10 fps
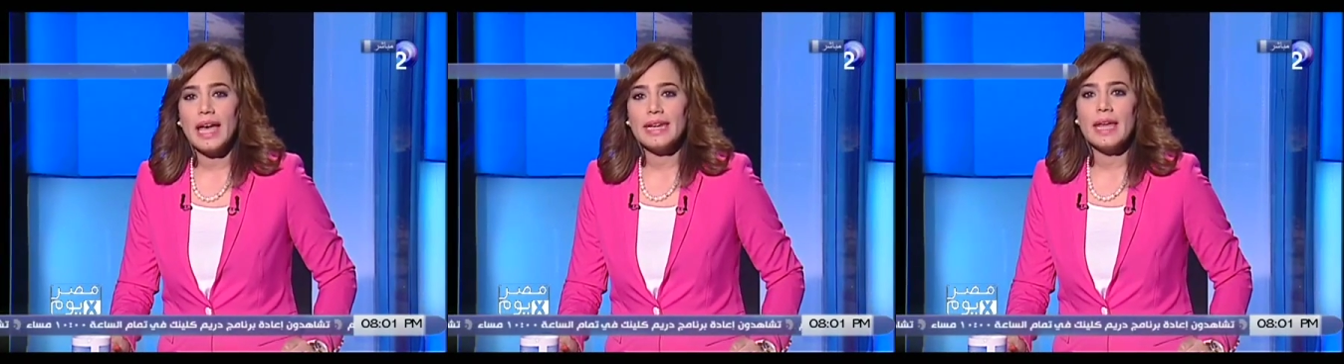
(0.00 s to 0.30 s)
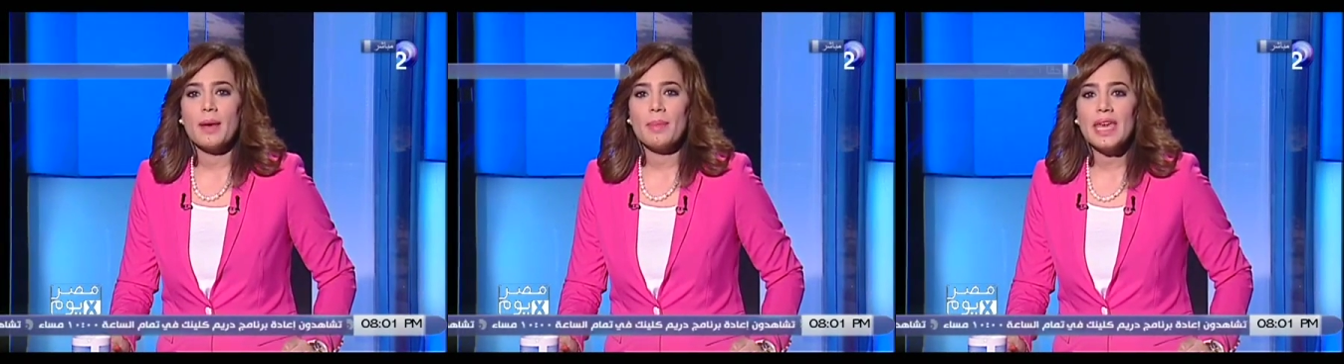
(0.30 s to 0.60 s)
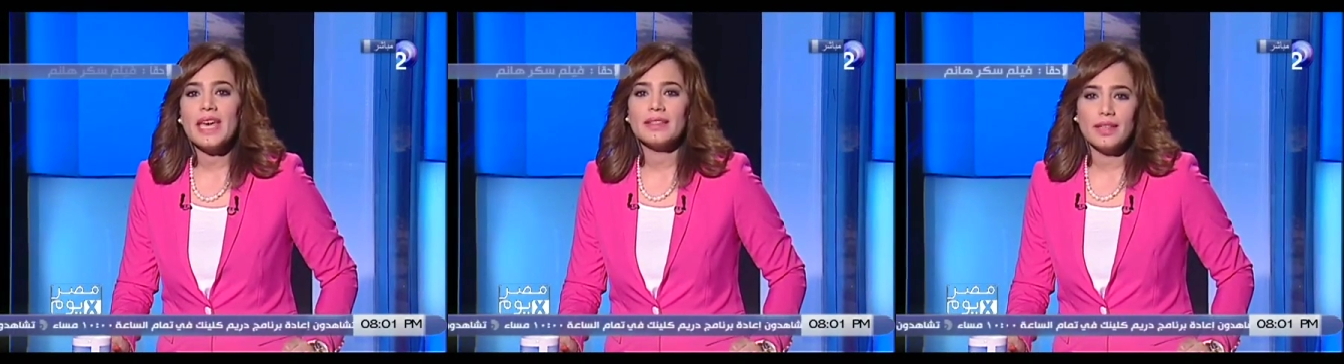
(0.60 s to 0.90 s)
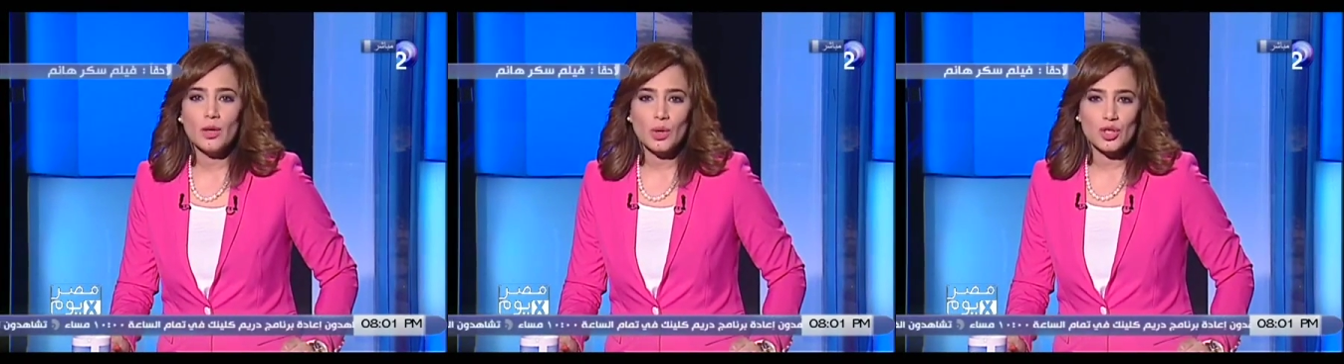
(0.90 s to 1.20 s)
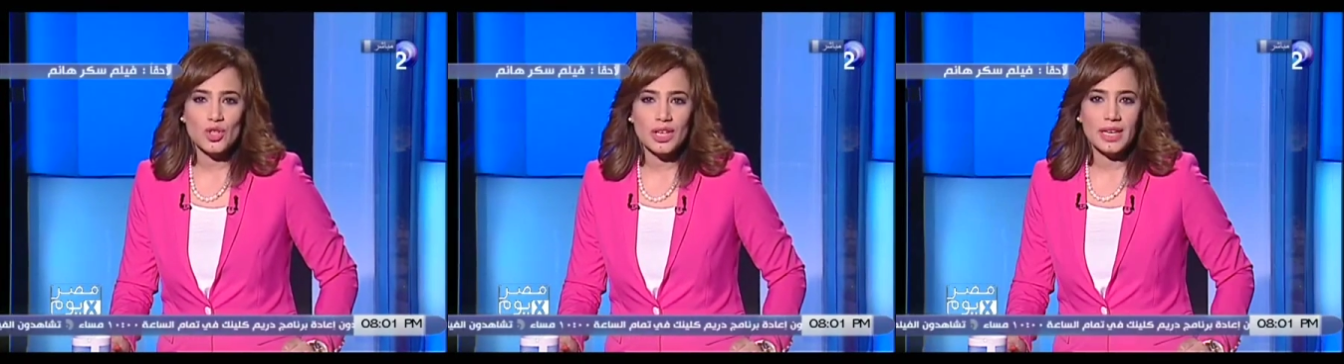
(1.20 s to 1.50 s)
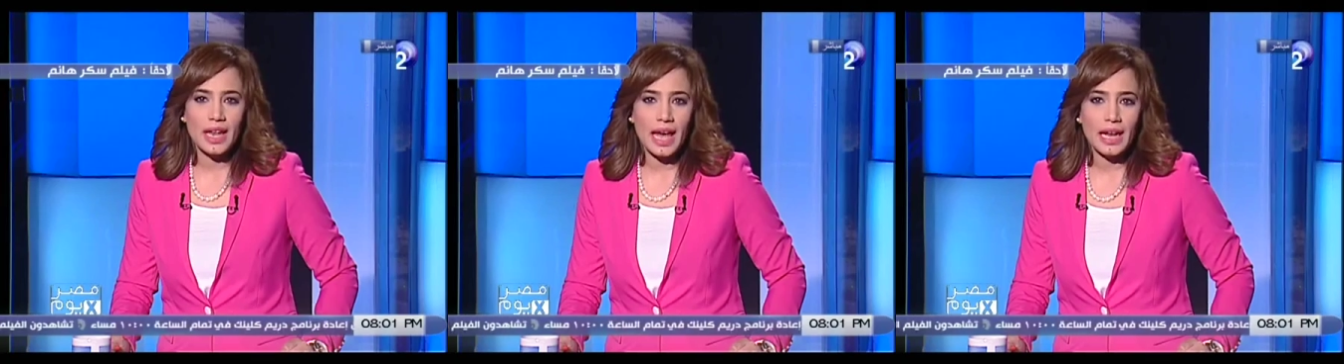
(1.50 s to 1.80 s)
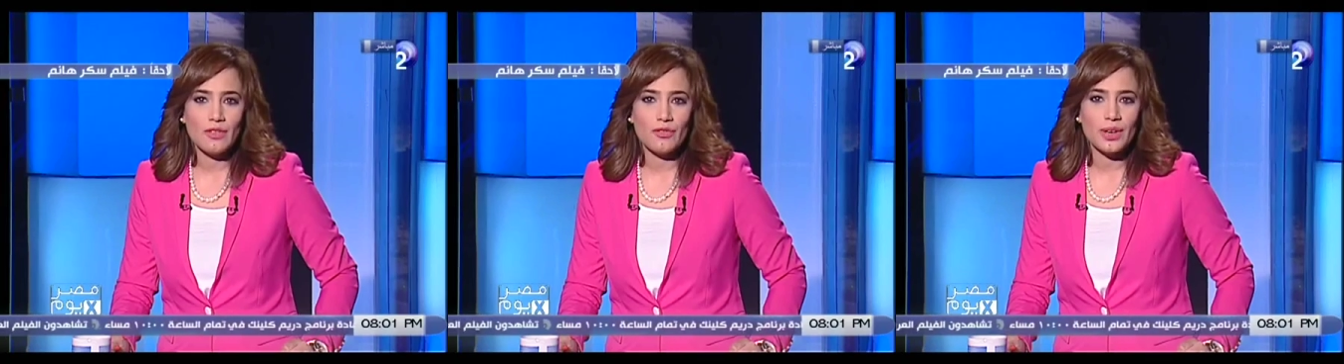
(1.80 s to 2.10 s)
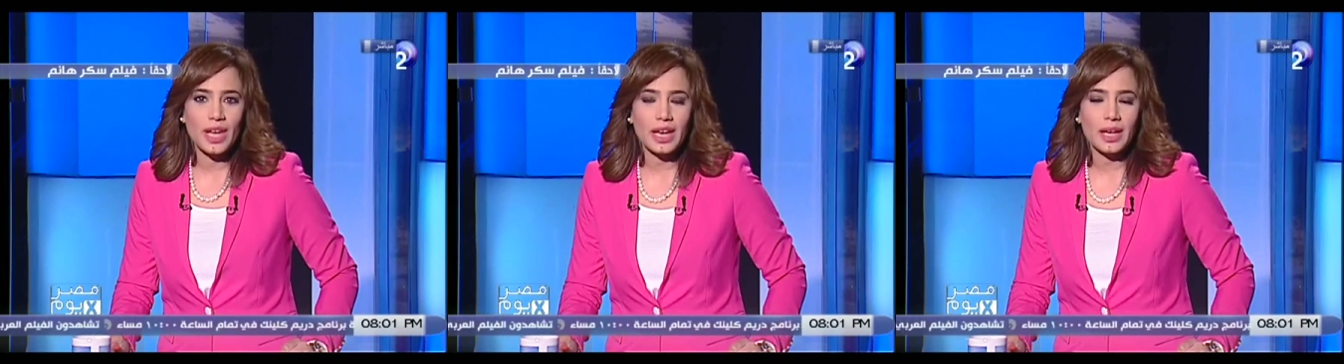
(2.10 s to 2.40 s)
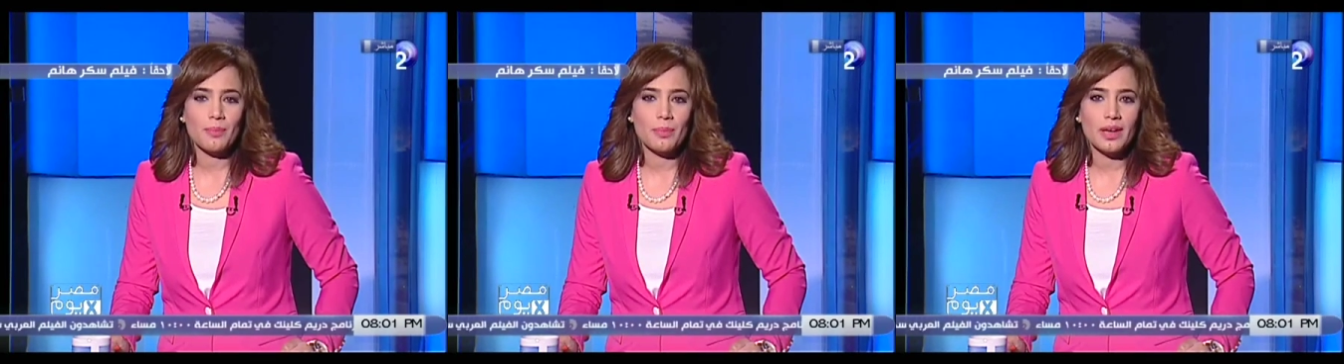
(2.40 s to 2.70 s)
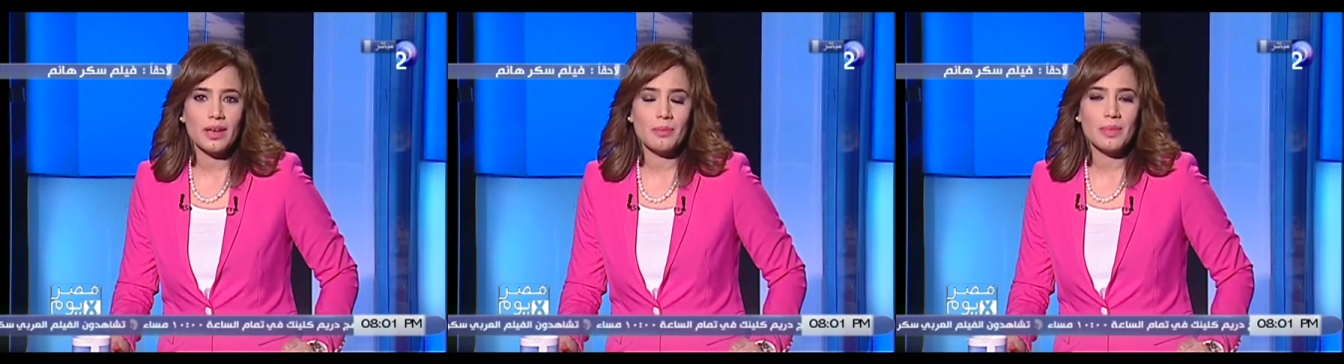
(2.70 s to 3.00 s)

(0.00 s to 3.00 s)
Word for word: ان 122 الف ناخب آه،